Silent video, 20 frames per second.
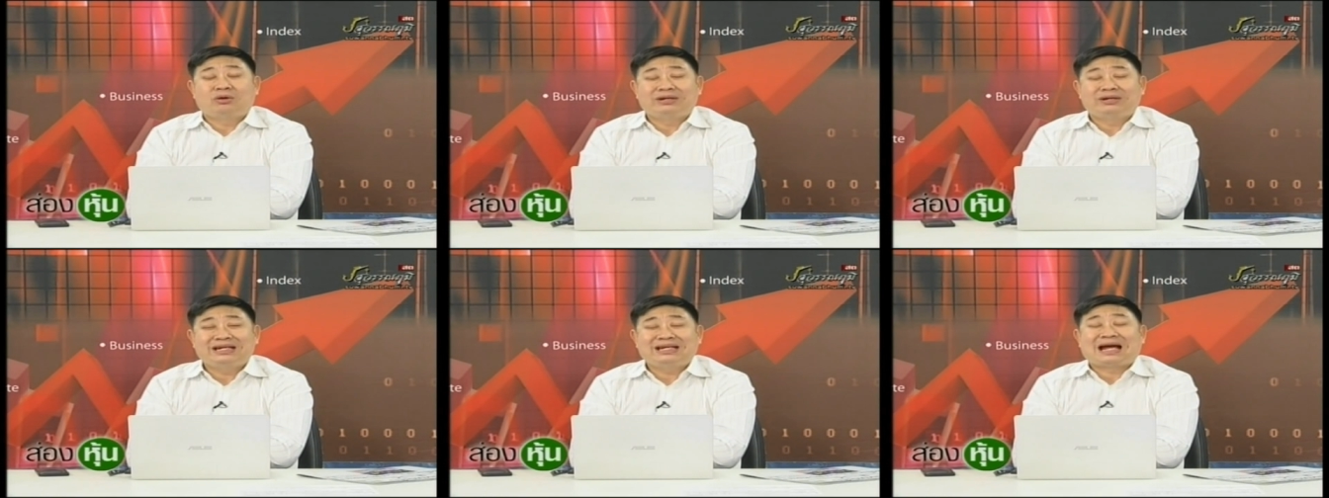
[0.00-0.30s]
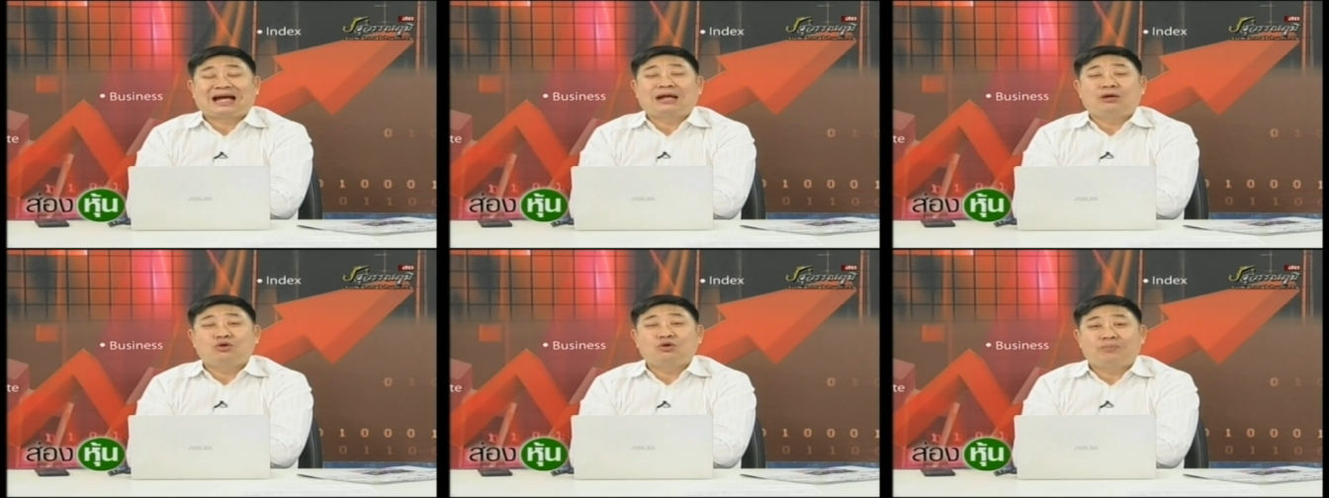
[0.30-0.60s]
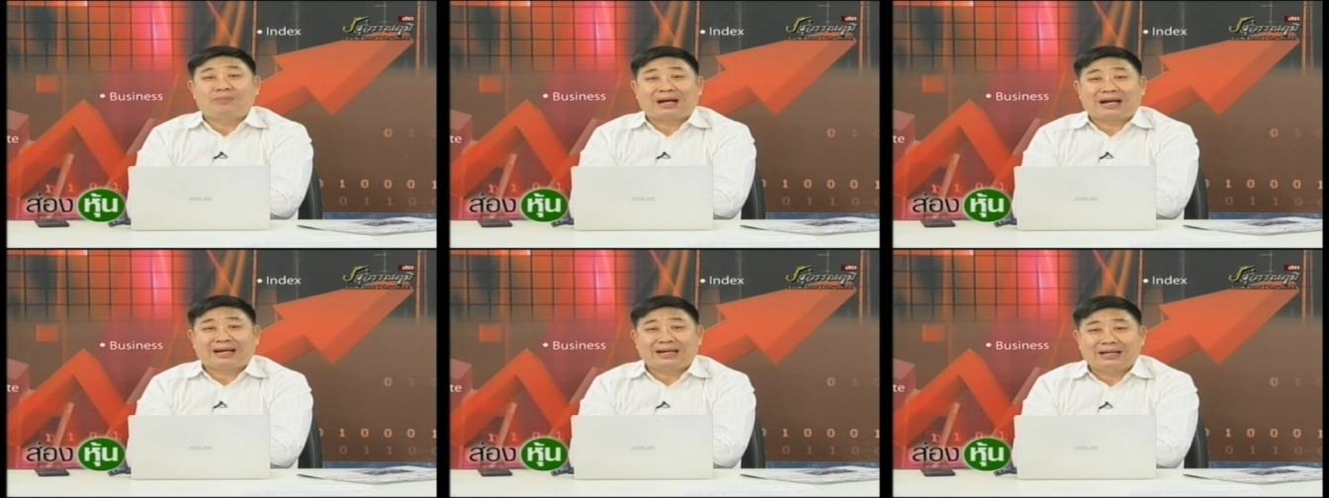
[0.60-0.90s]
คนที่ถ่าย
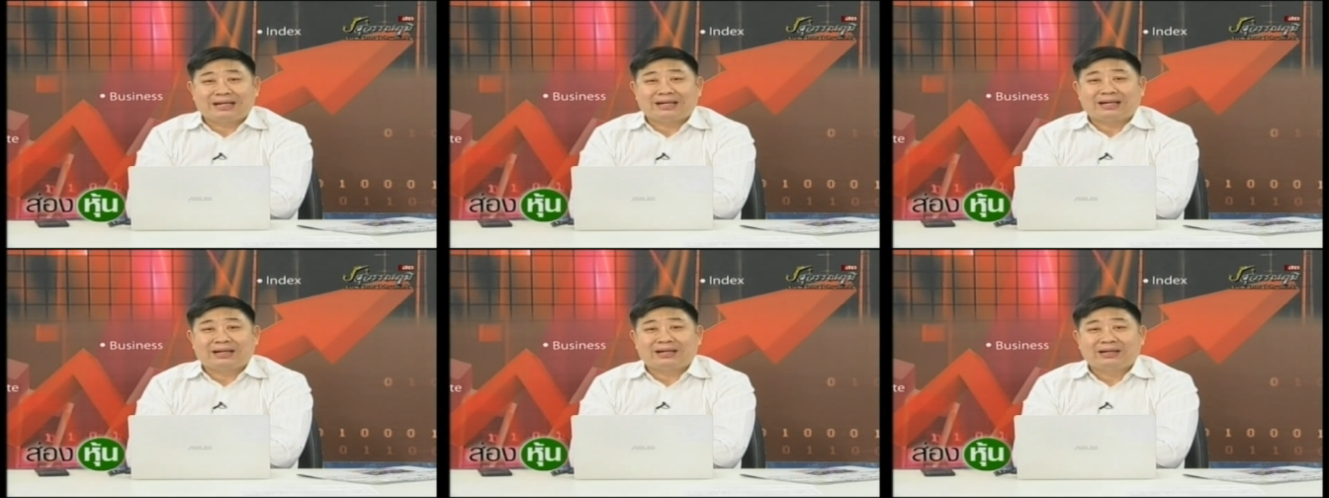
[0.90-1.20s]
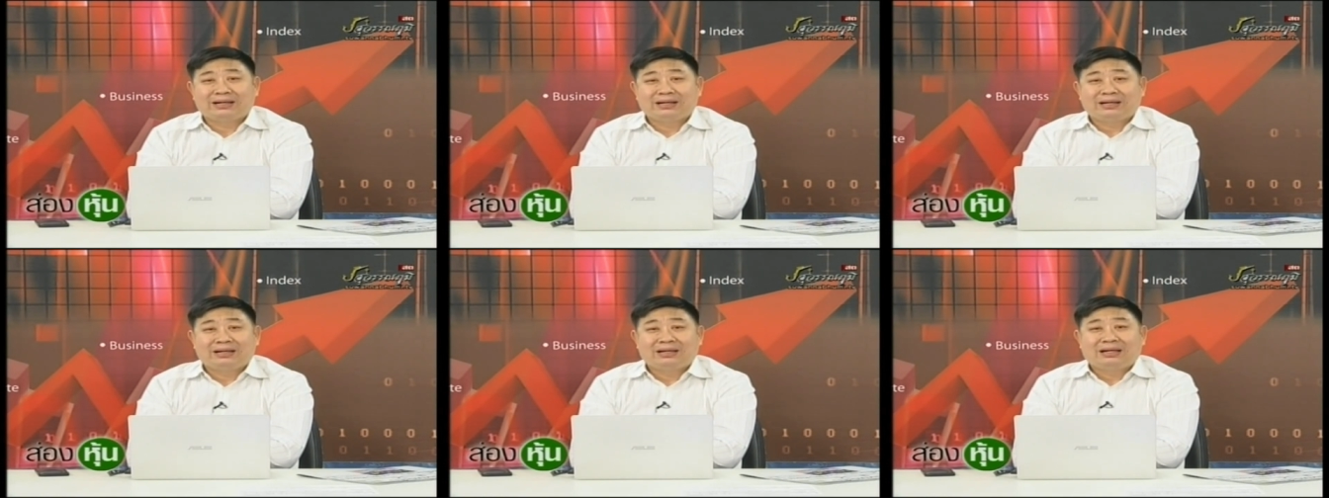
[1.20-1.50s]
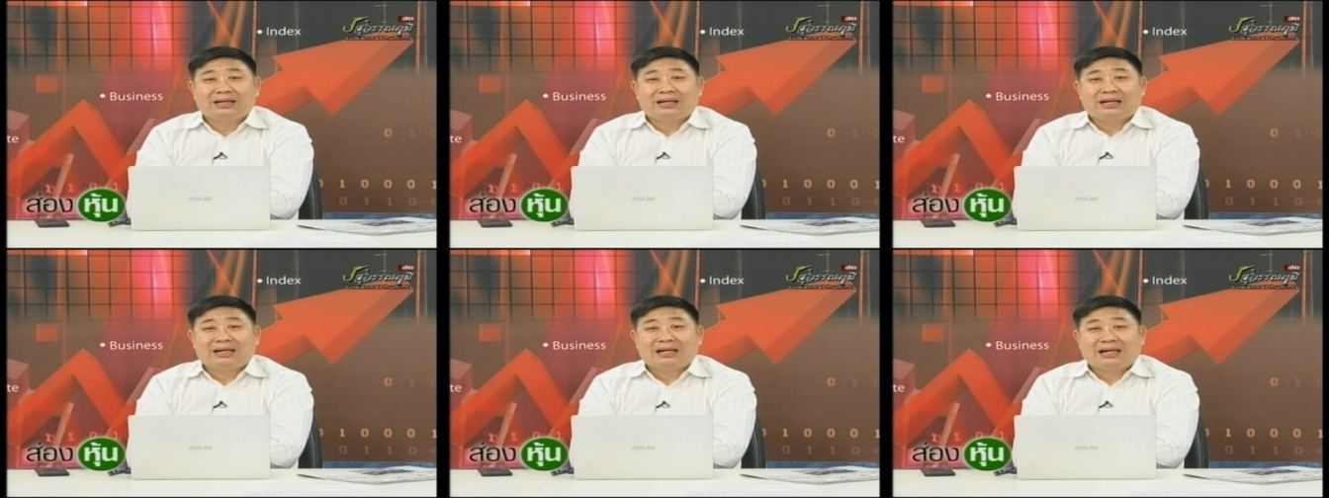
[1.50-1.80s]
รูปมาหนึ่ง
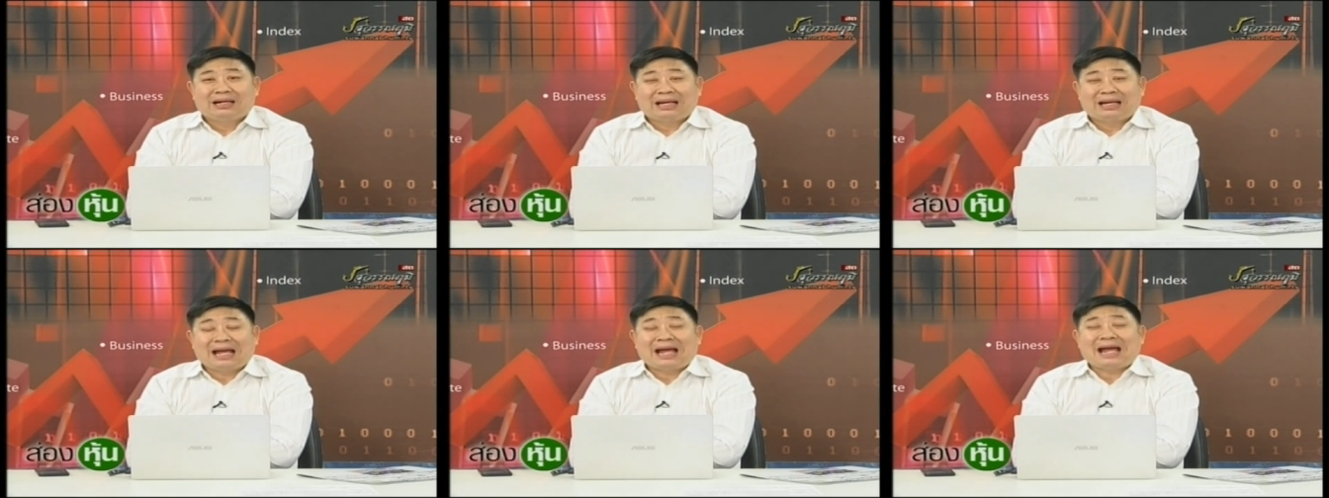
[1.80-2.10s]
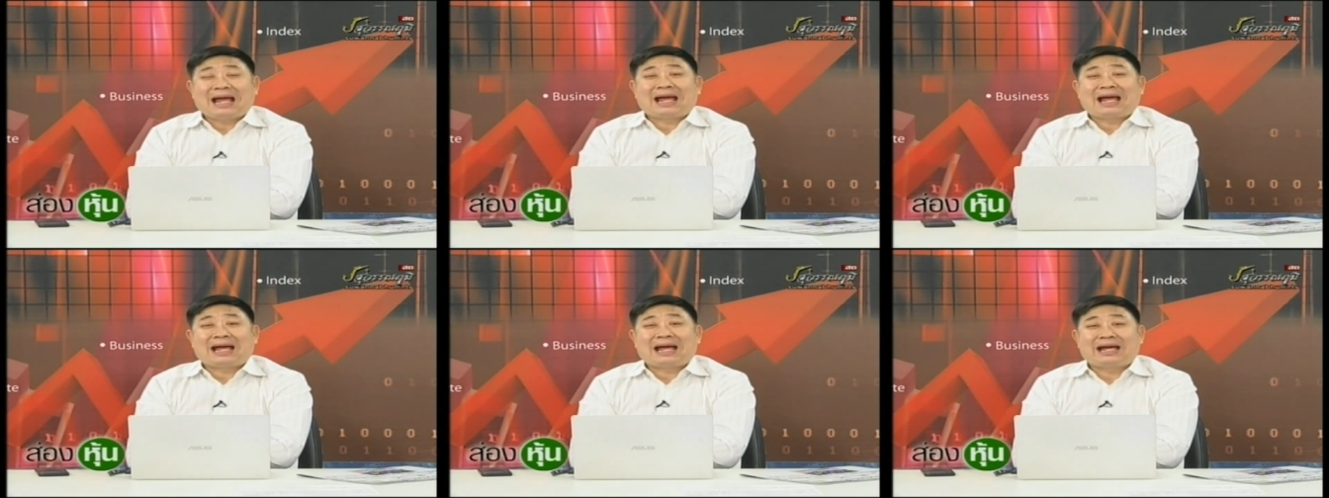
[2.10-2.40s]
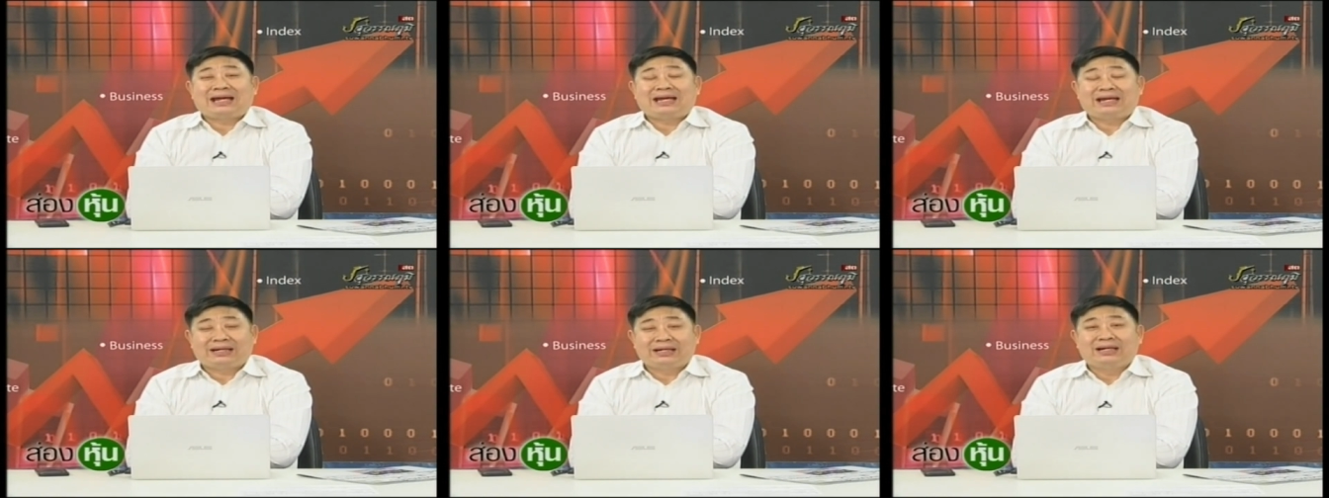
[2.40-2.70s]
และแอ
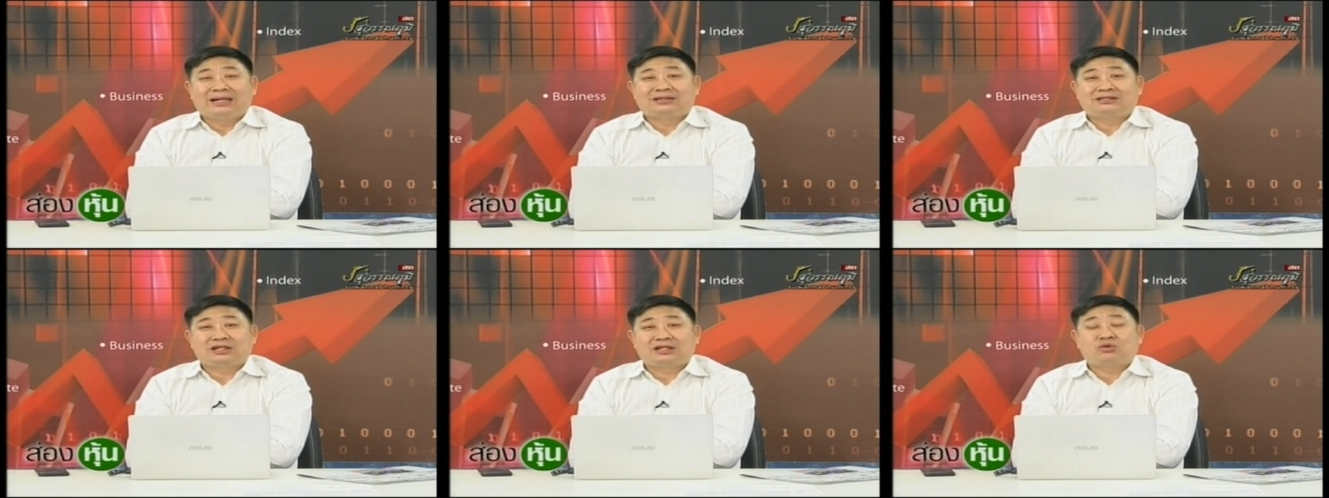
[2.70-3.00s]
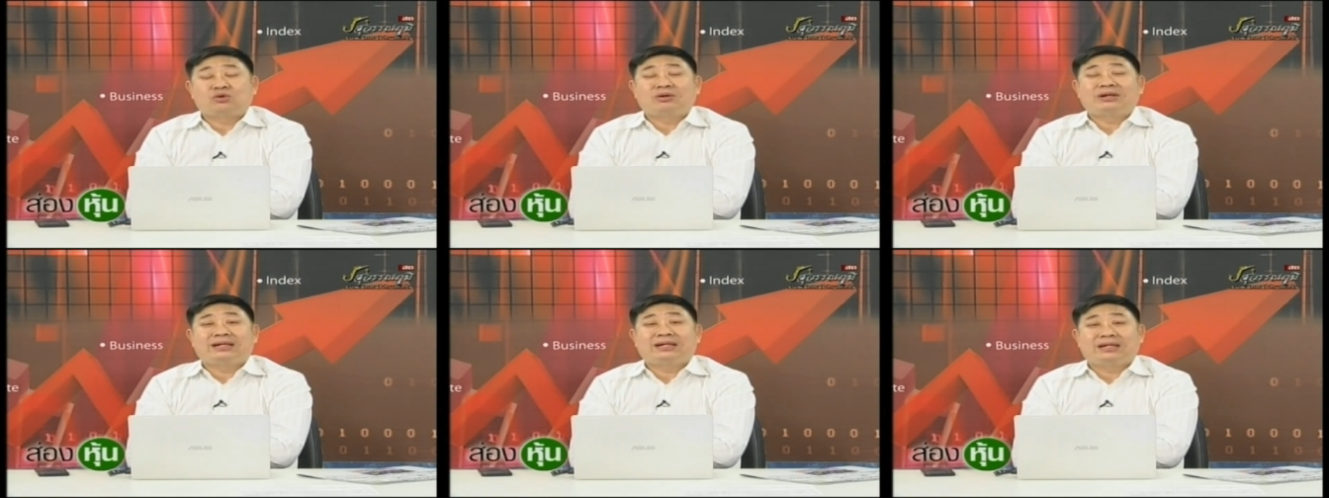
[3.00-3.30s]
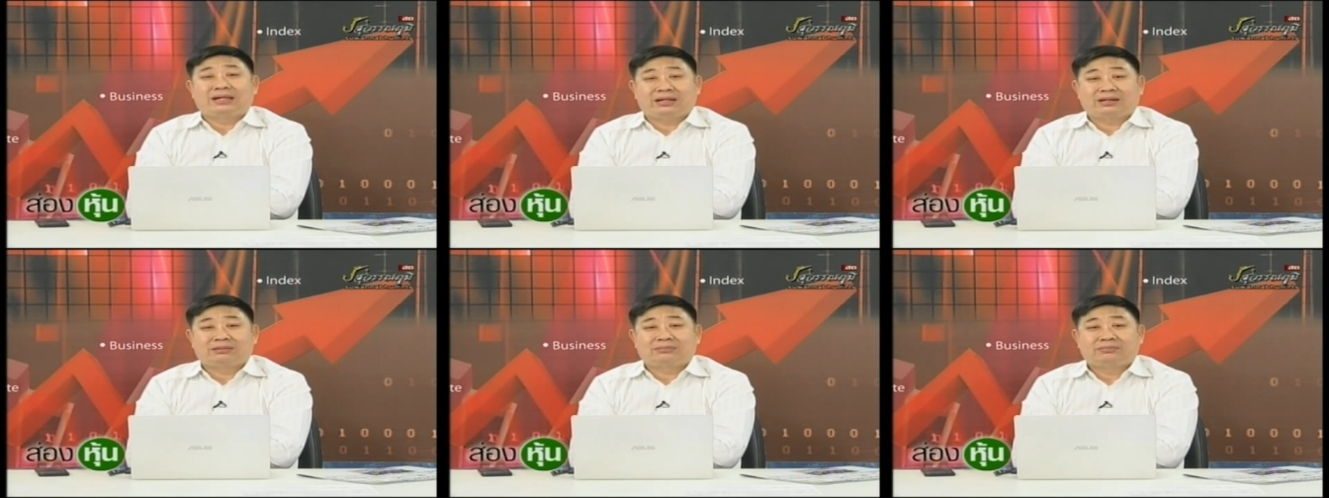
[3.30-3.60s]
ร์อีกหนึ่งสจวตอี
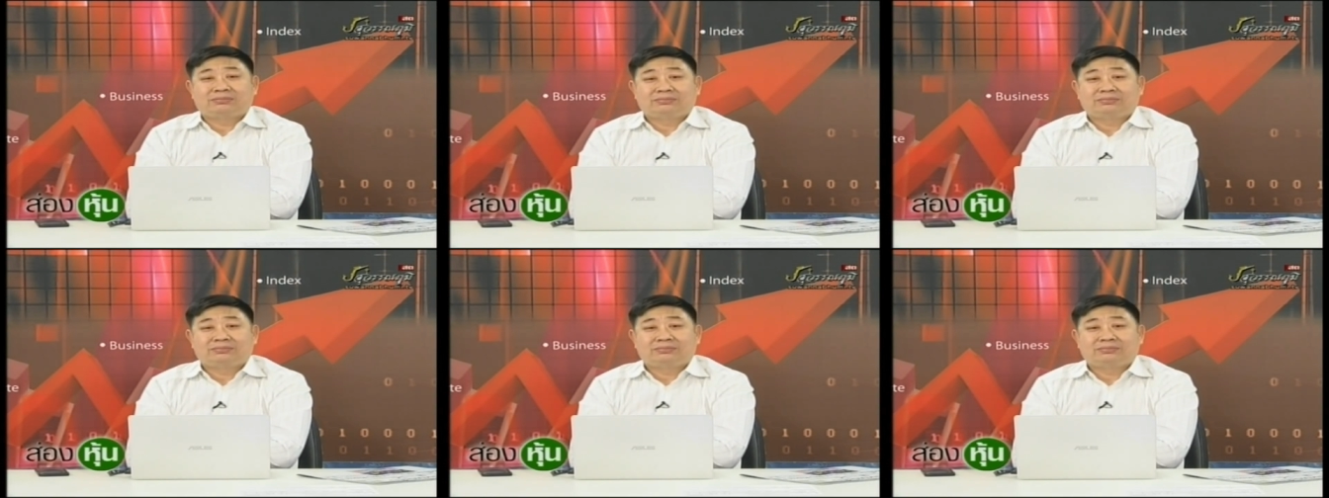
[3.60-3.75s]
กหนึ่ง